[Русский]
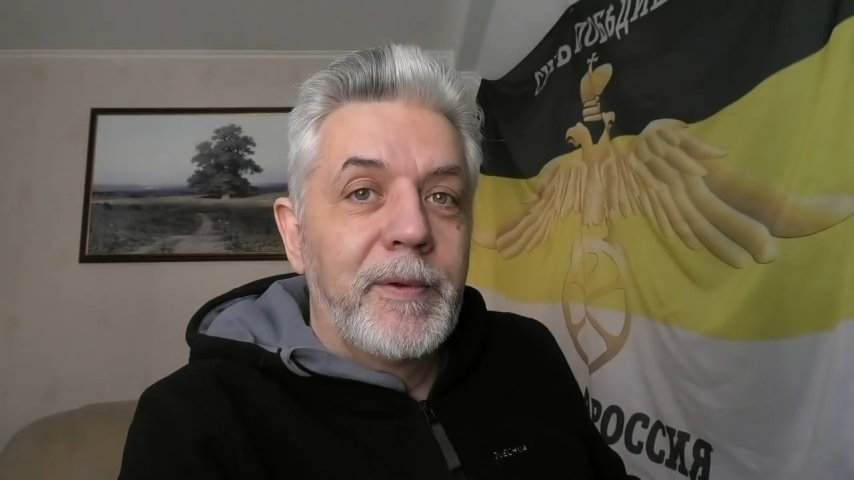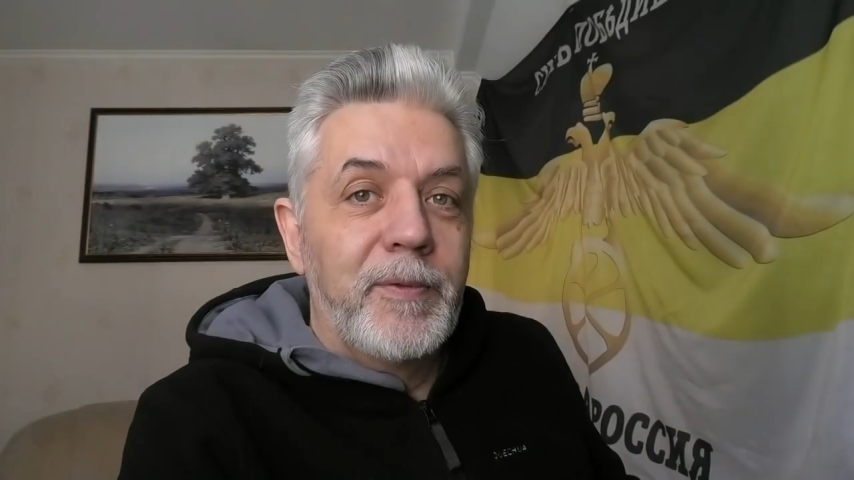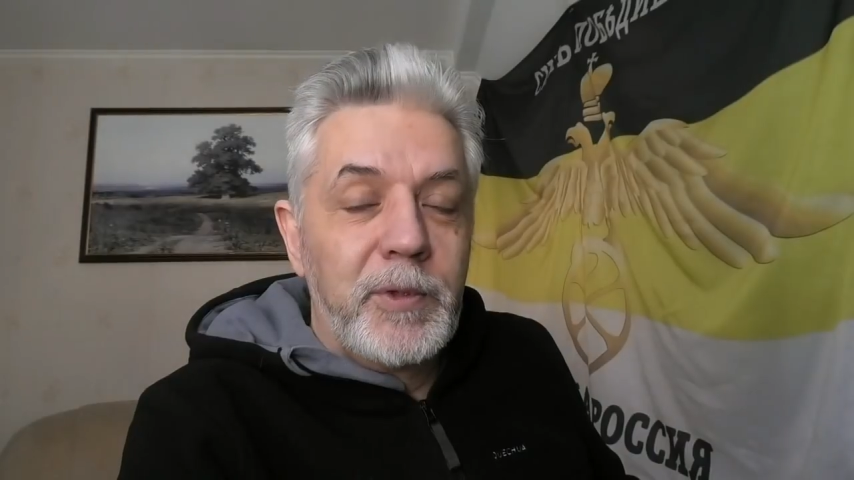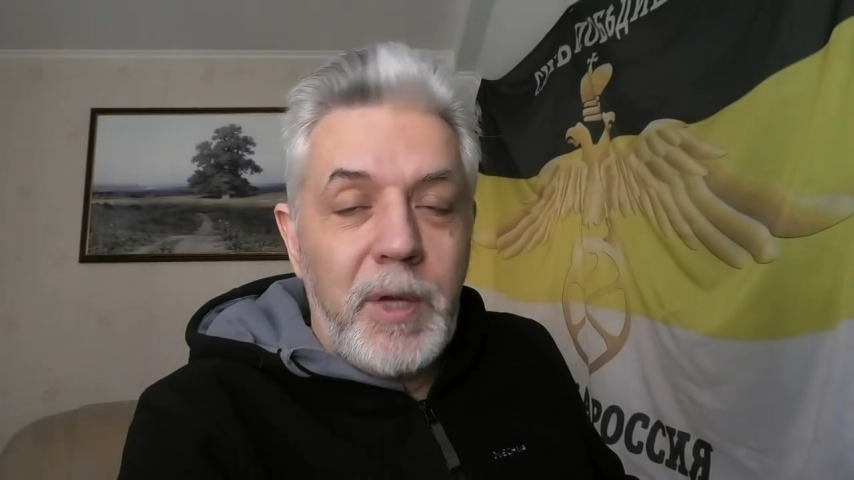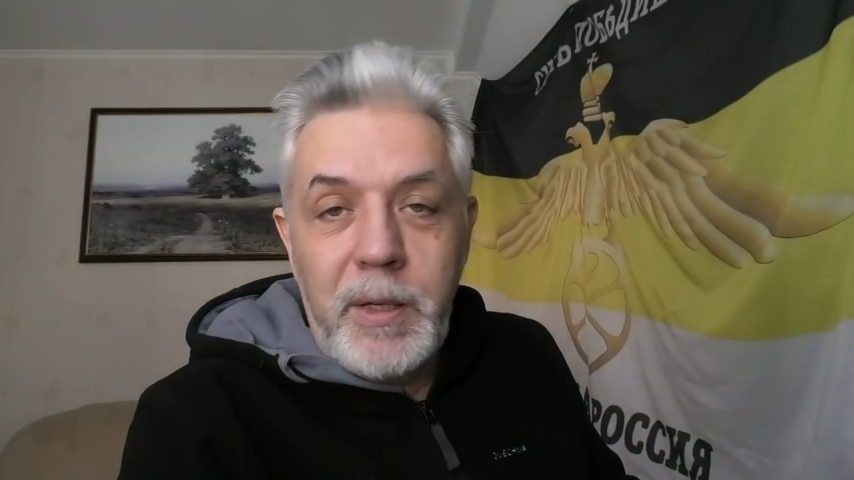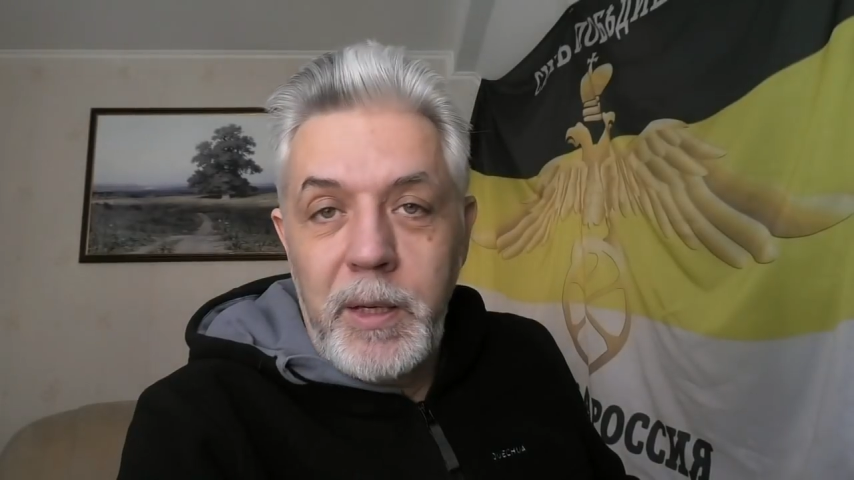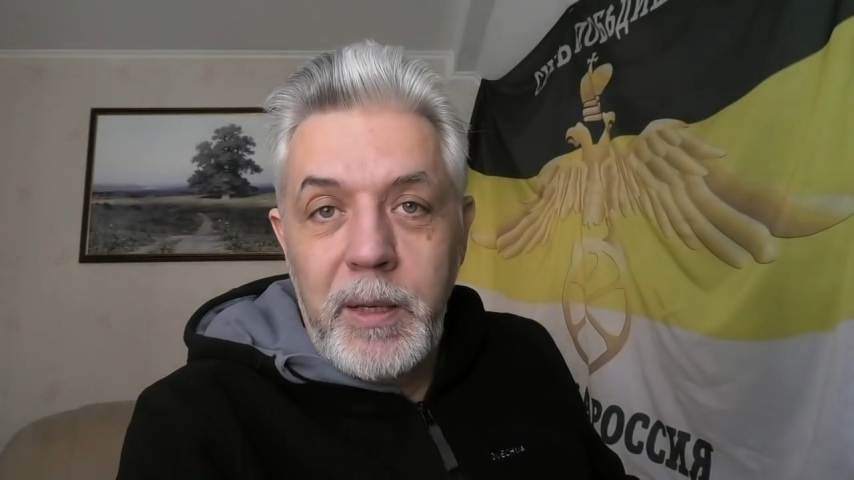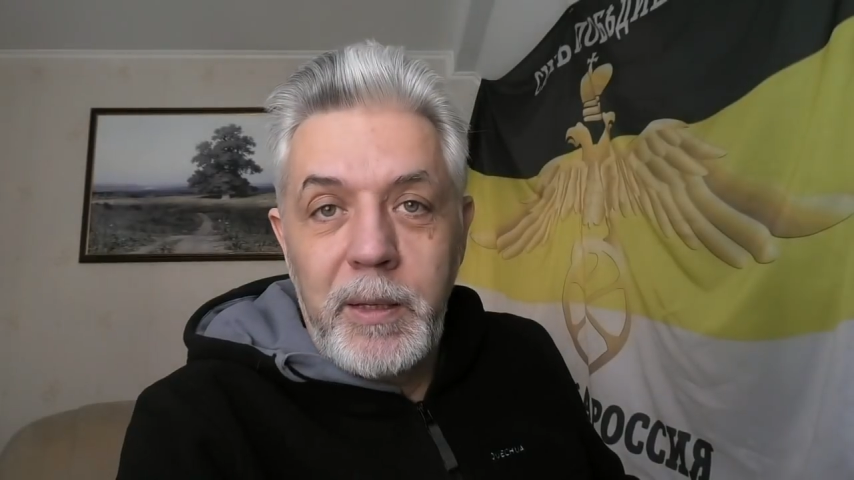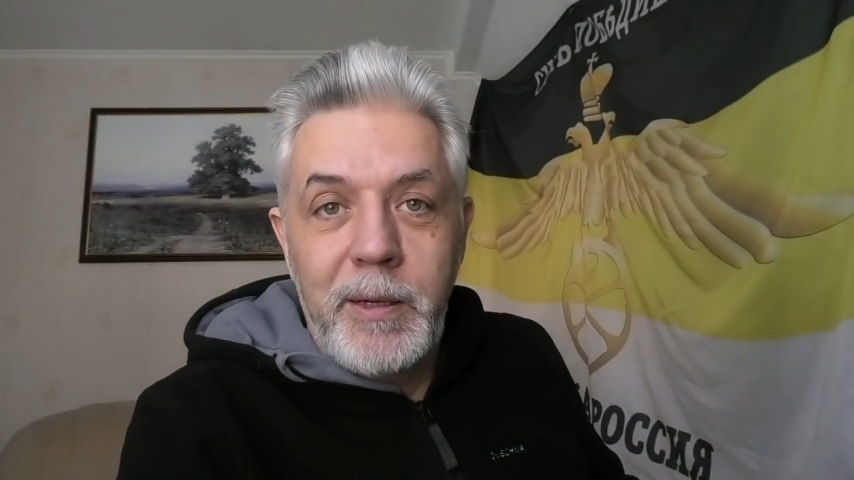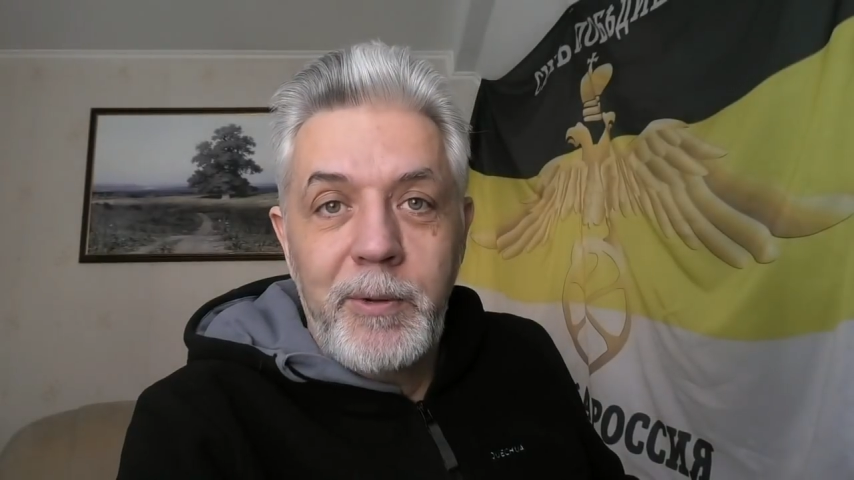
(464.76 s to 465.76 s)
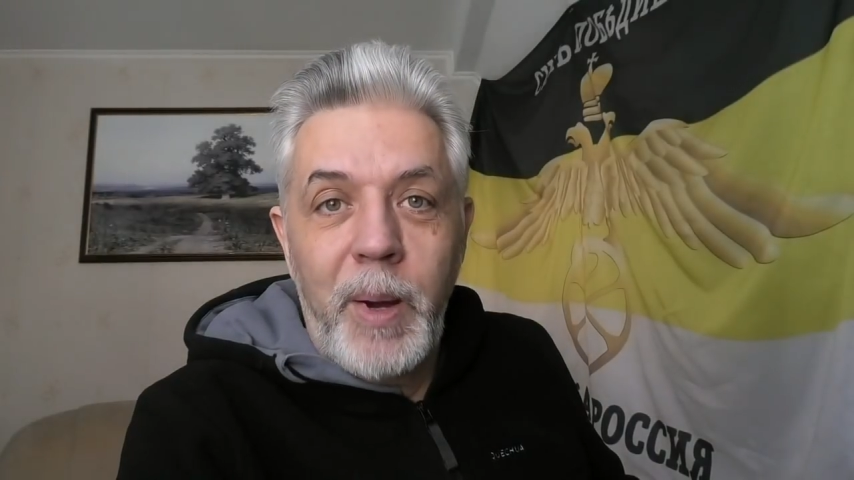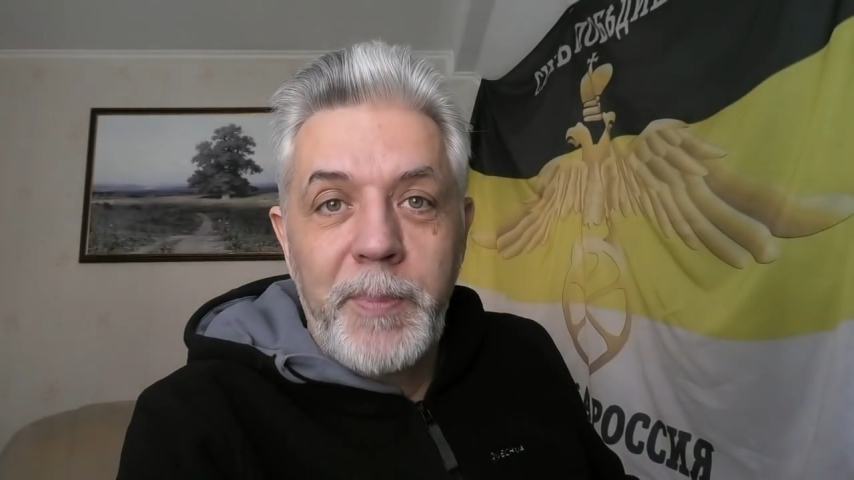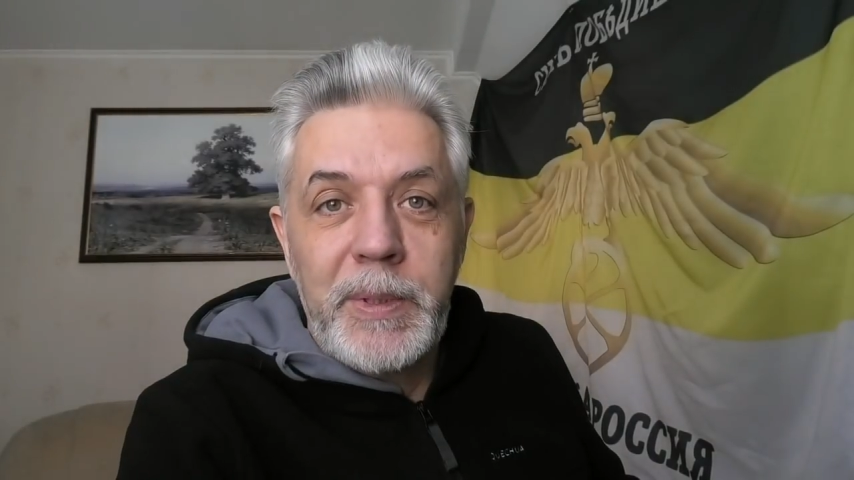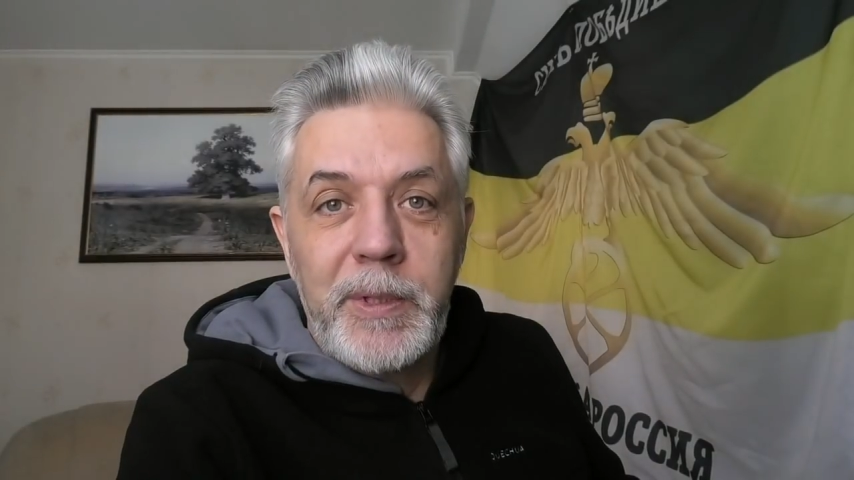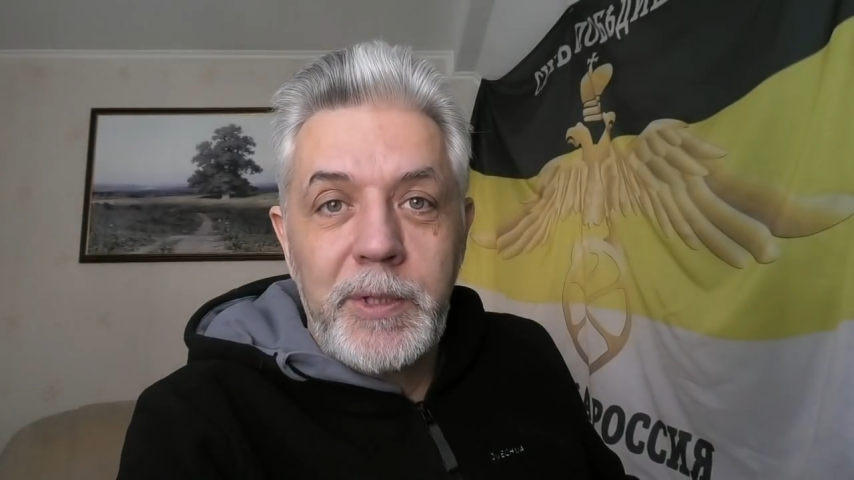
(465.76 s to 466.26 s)
Вот какая
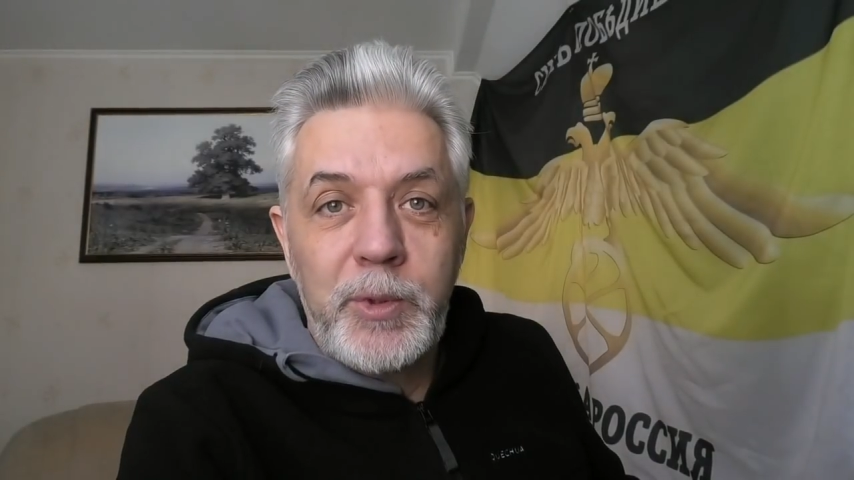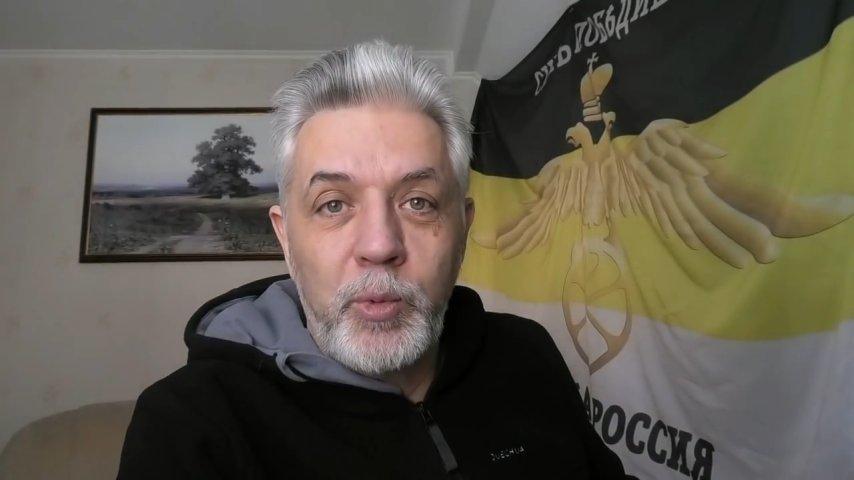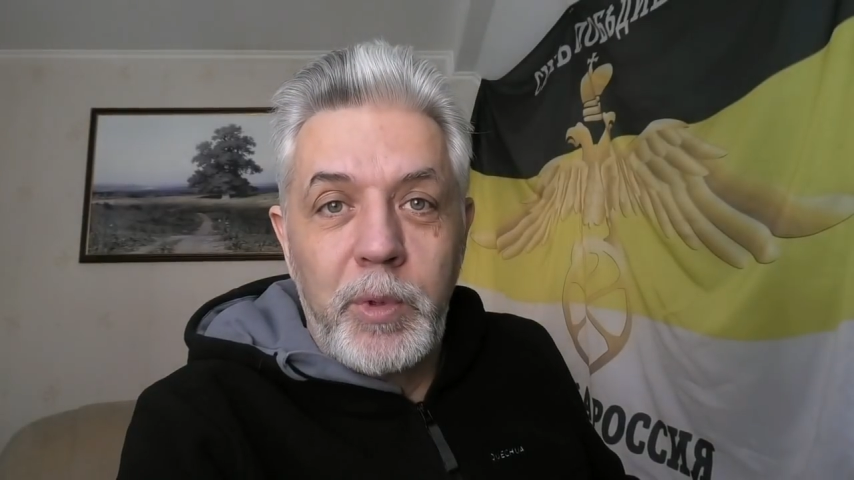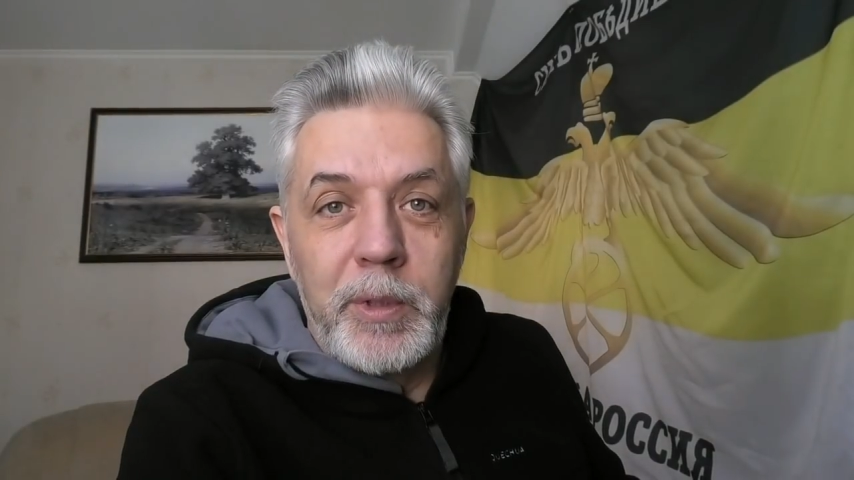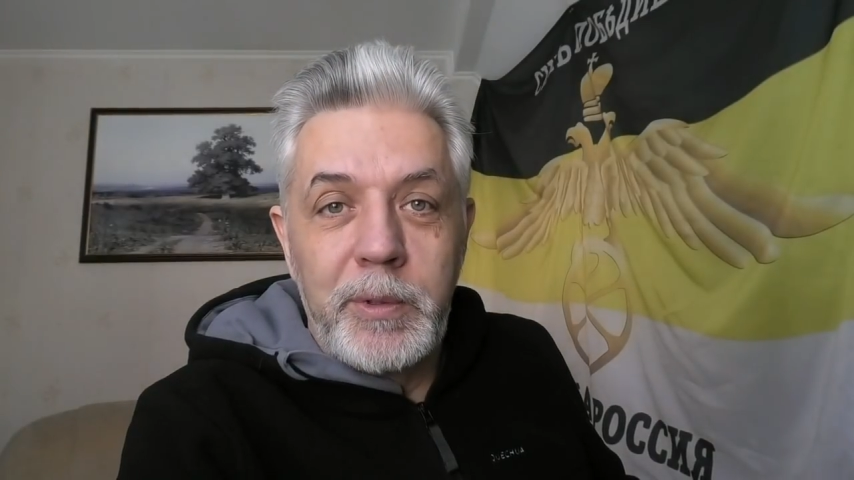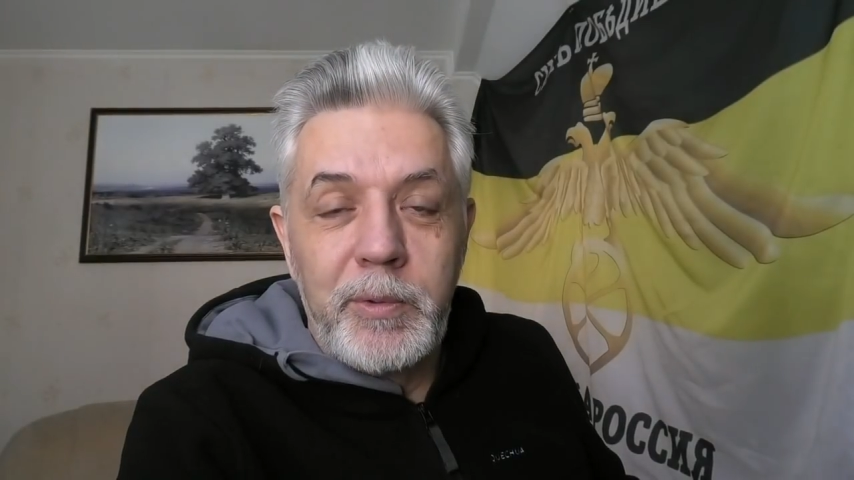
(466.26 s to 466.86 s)
любопытная штука.